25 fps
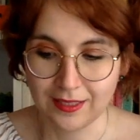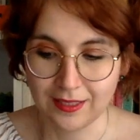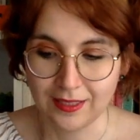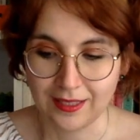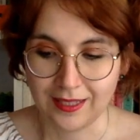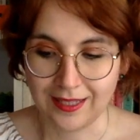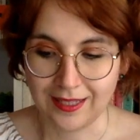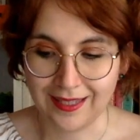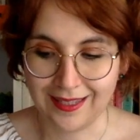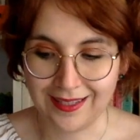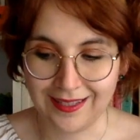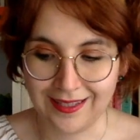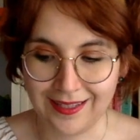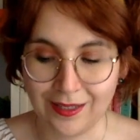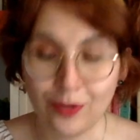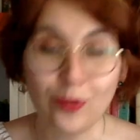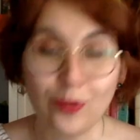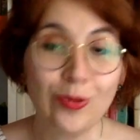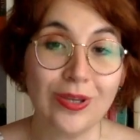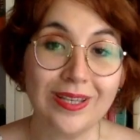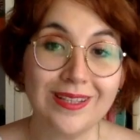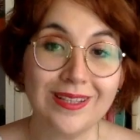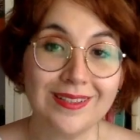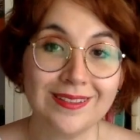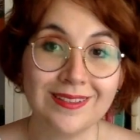Eh,
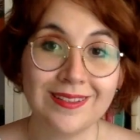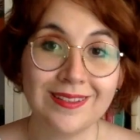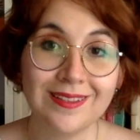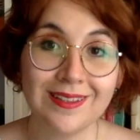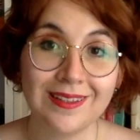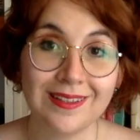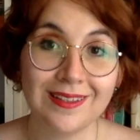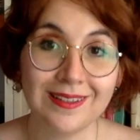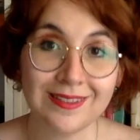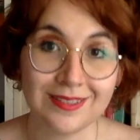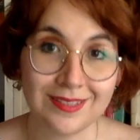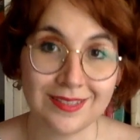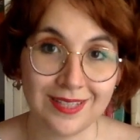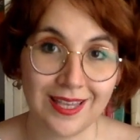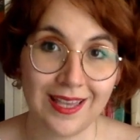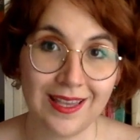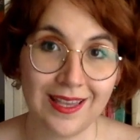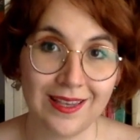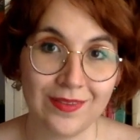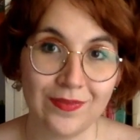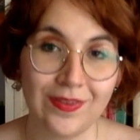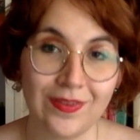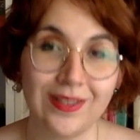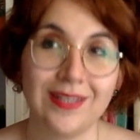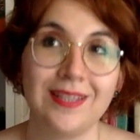quindi
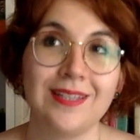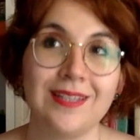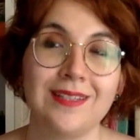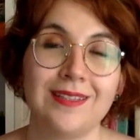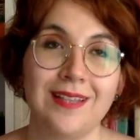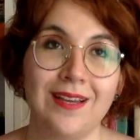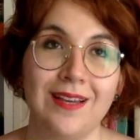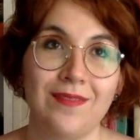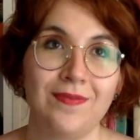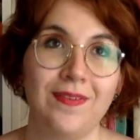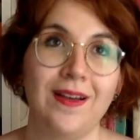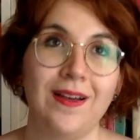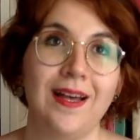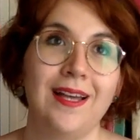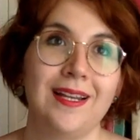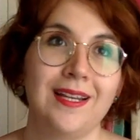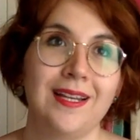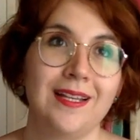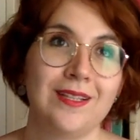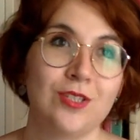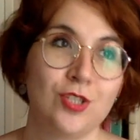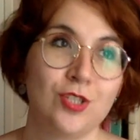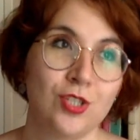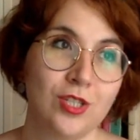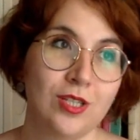se venite a fare
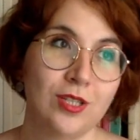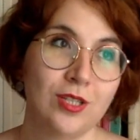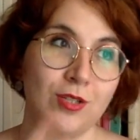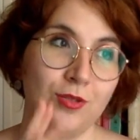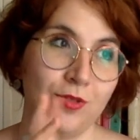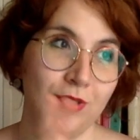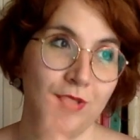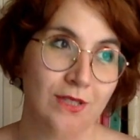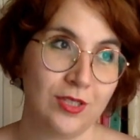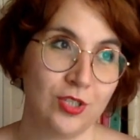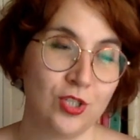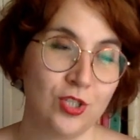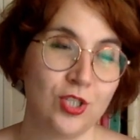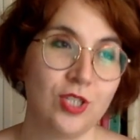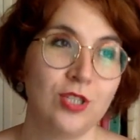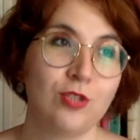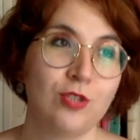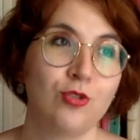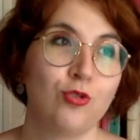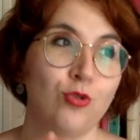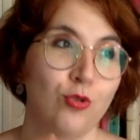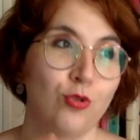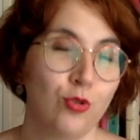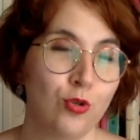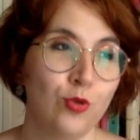il giro in
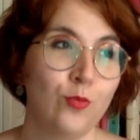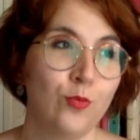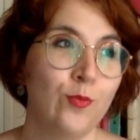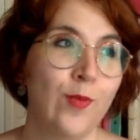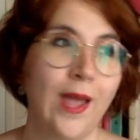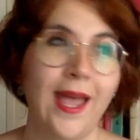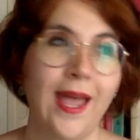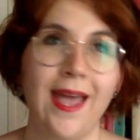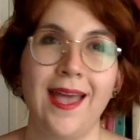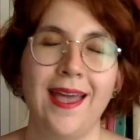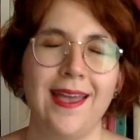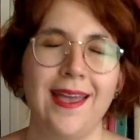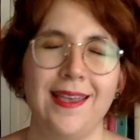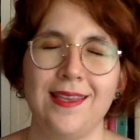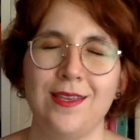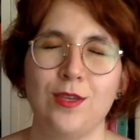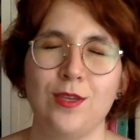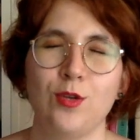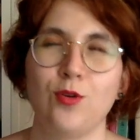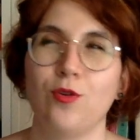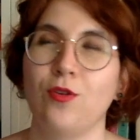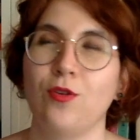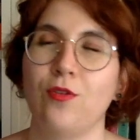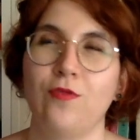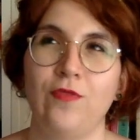Egitto con me,
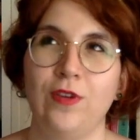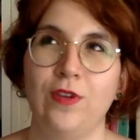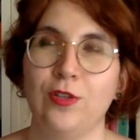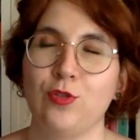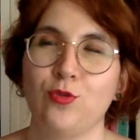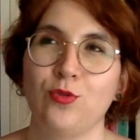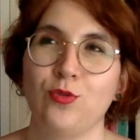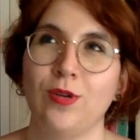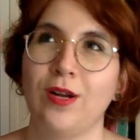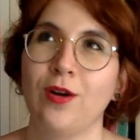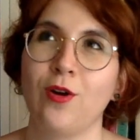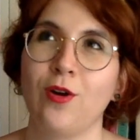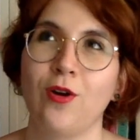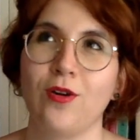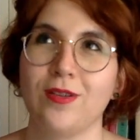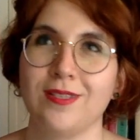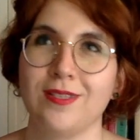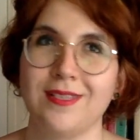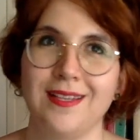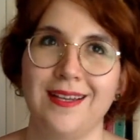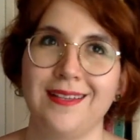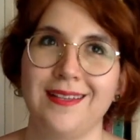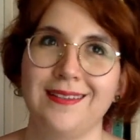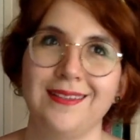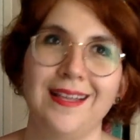io faccio una
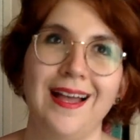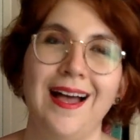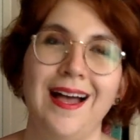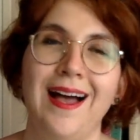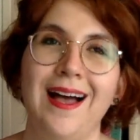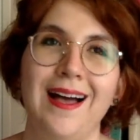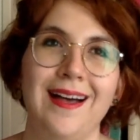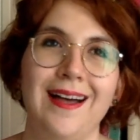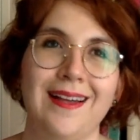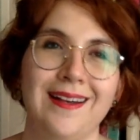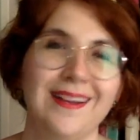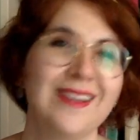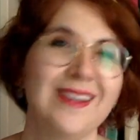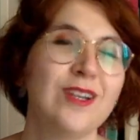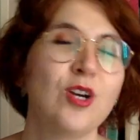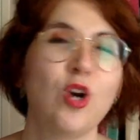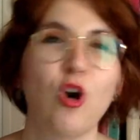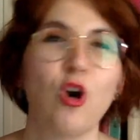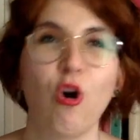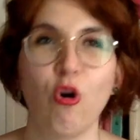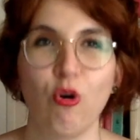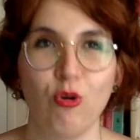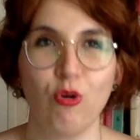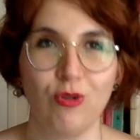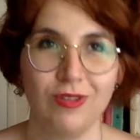cosa da
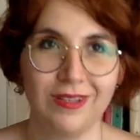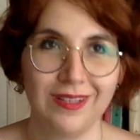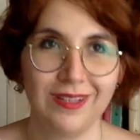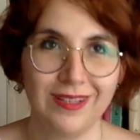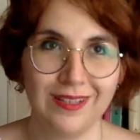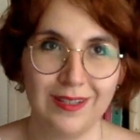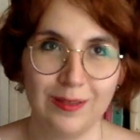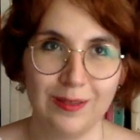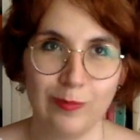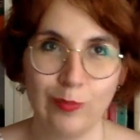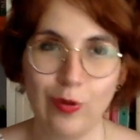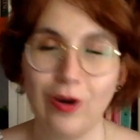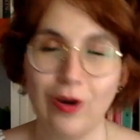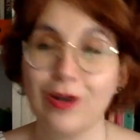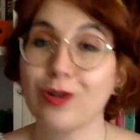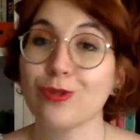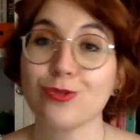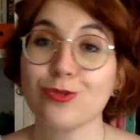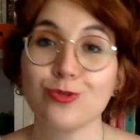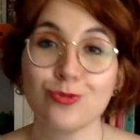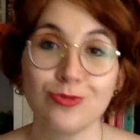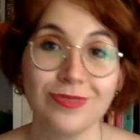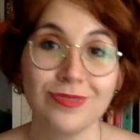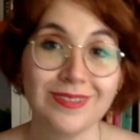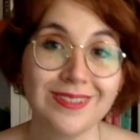Recconi, Poirot
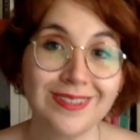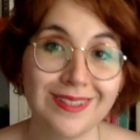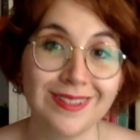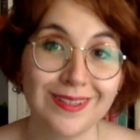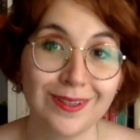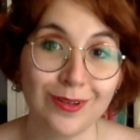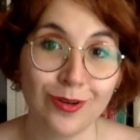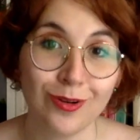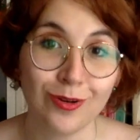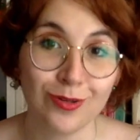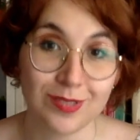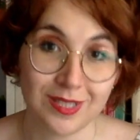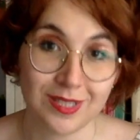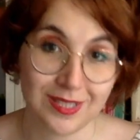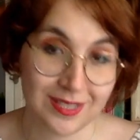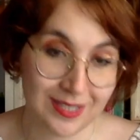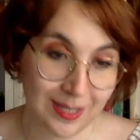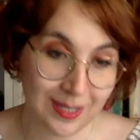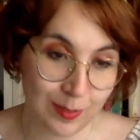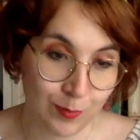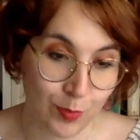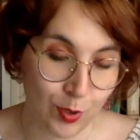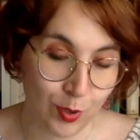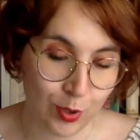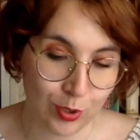sul Nilo, senza
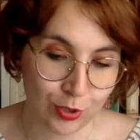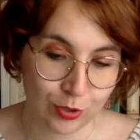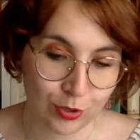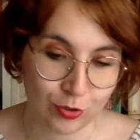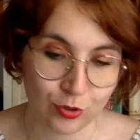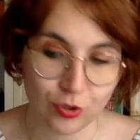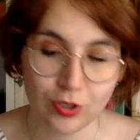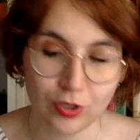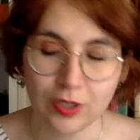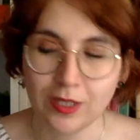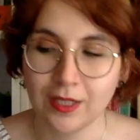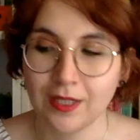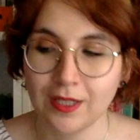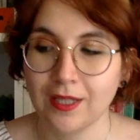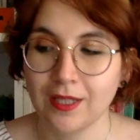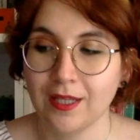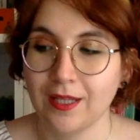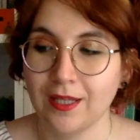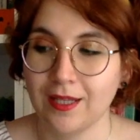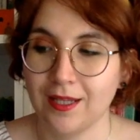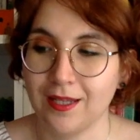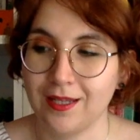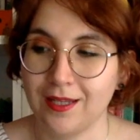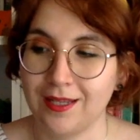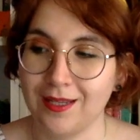il morto,
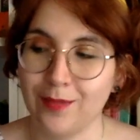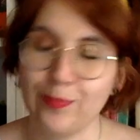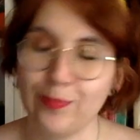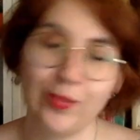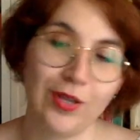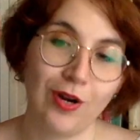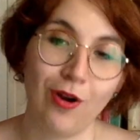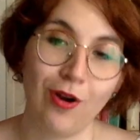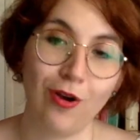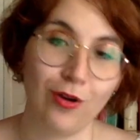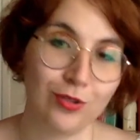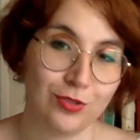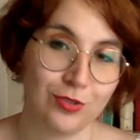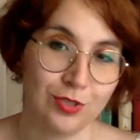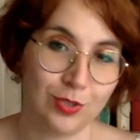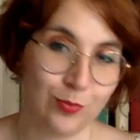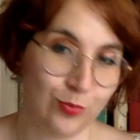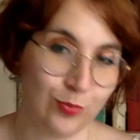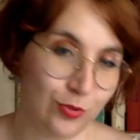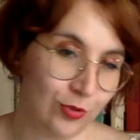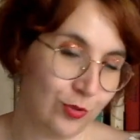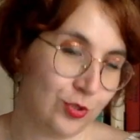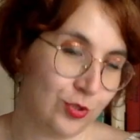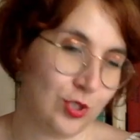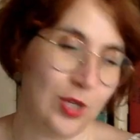eh, però
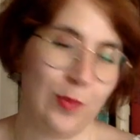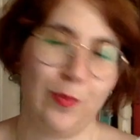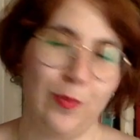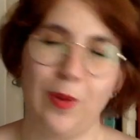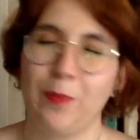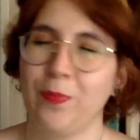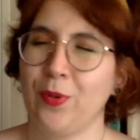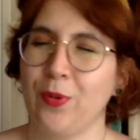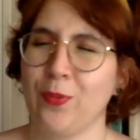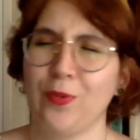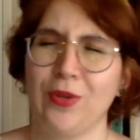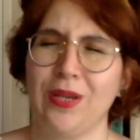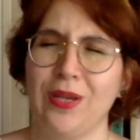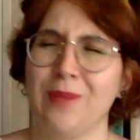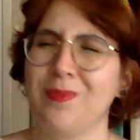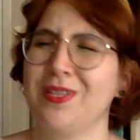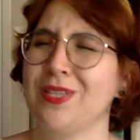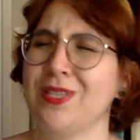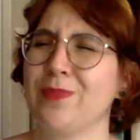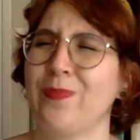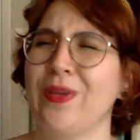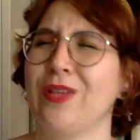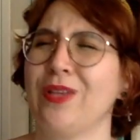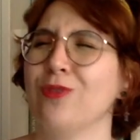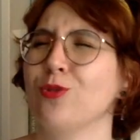tipo, cioè, ma proprio che mi
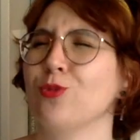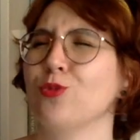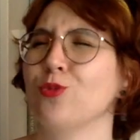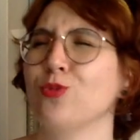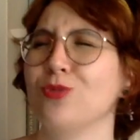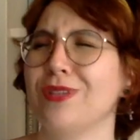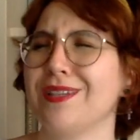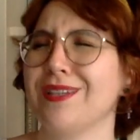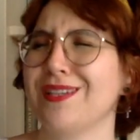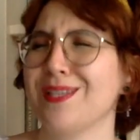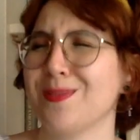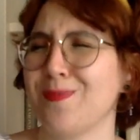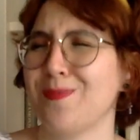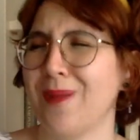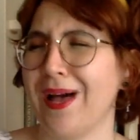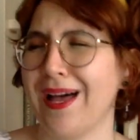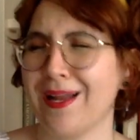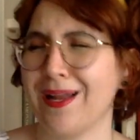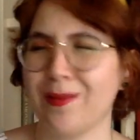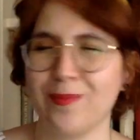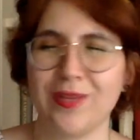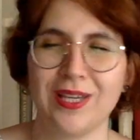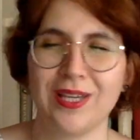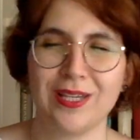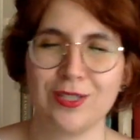spendo tutti i
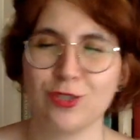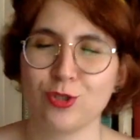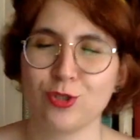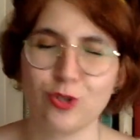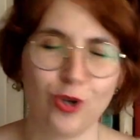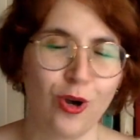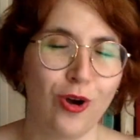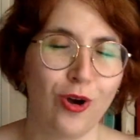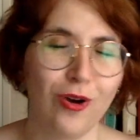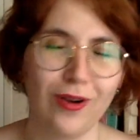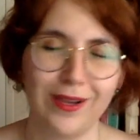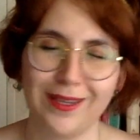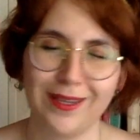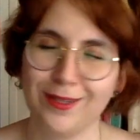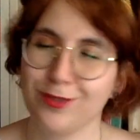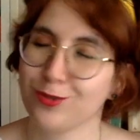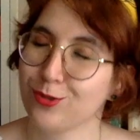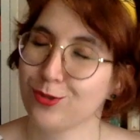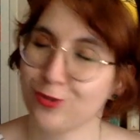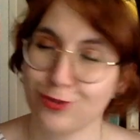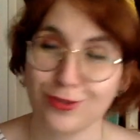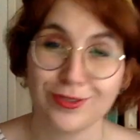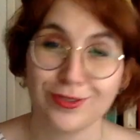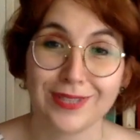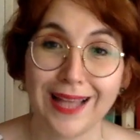risparmi che ho, che non
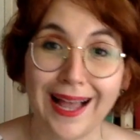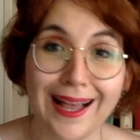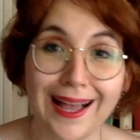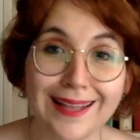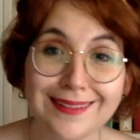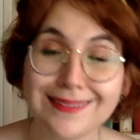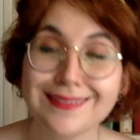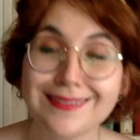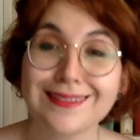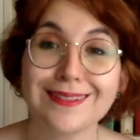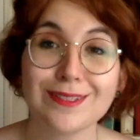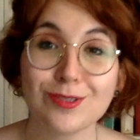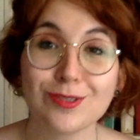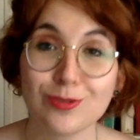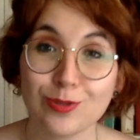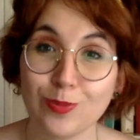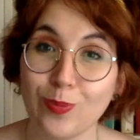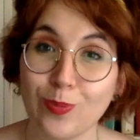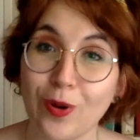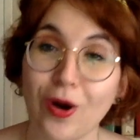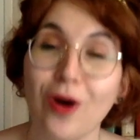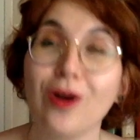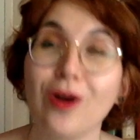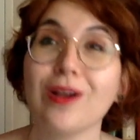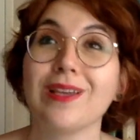sono tanti, sono
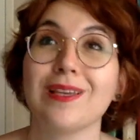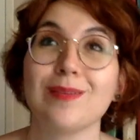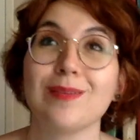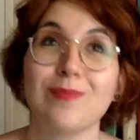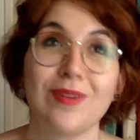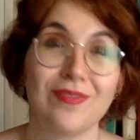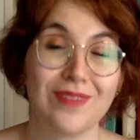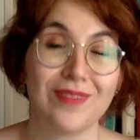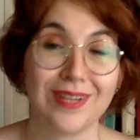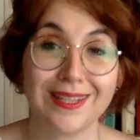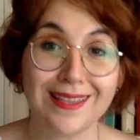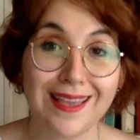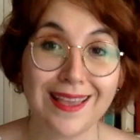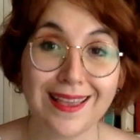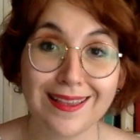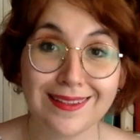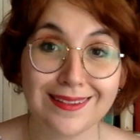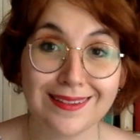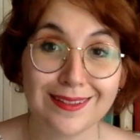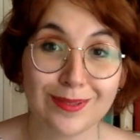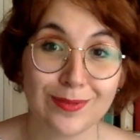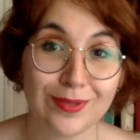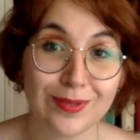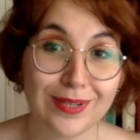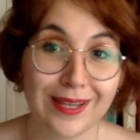pochi, ma fa
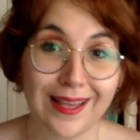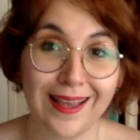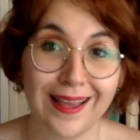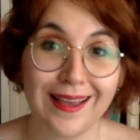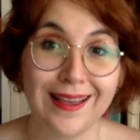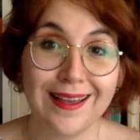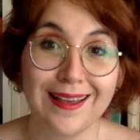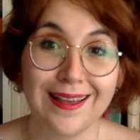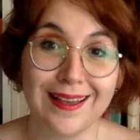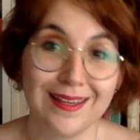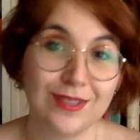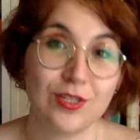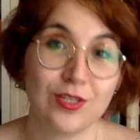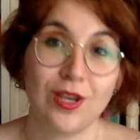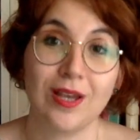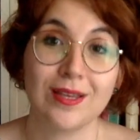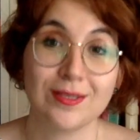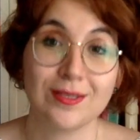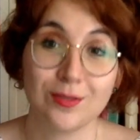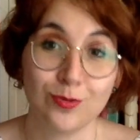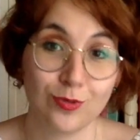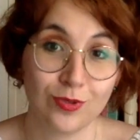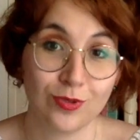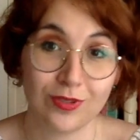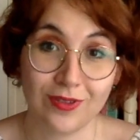niente perché, cioè,
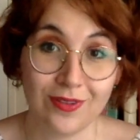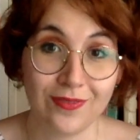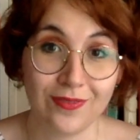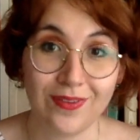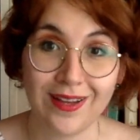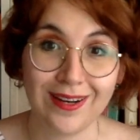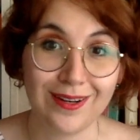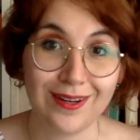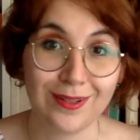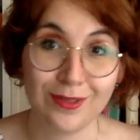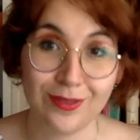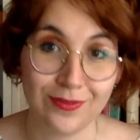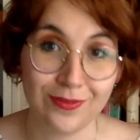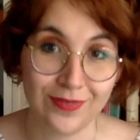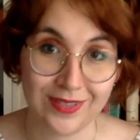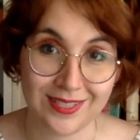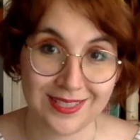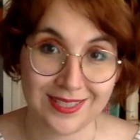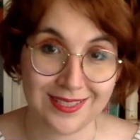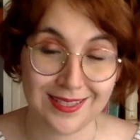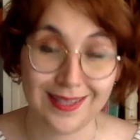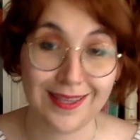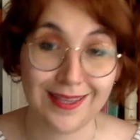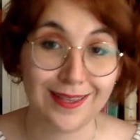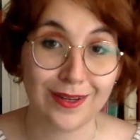se uno deve farlo lo deve far
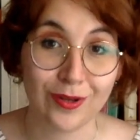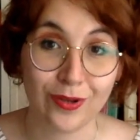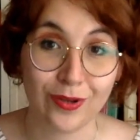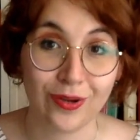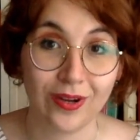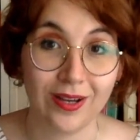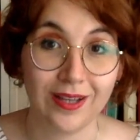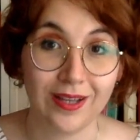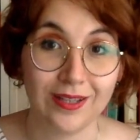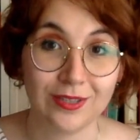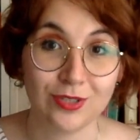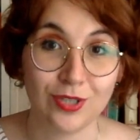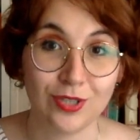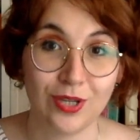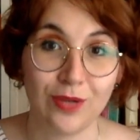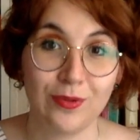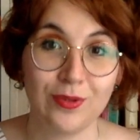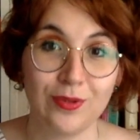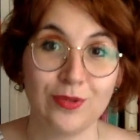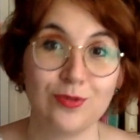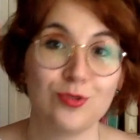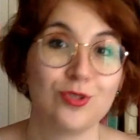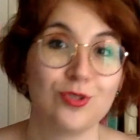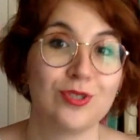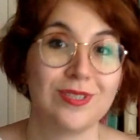serio, eh? cioè, qui
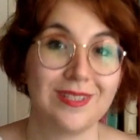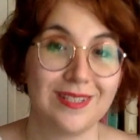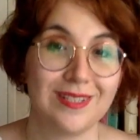non ci si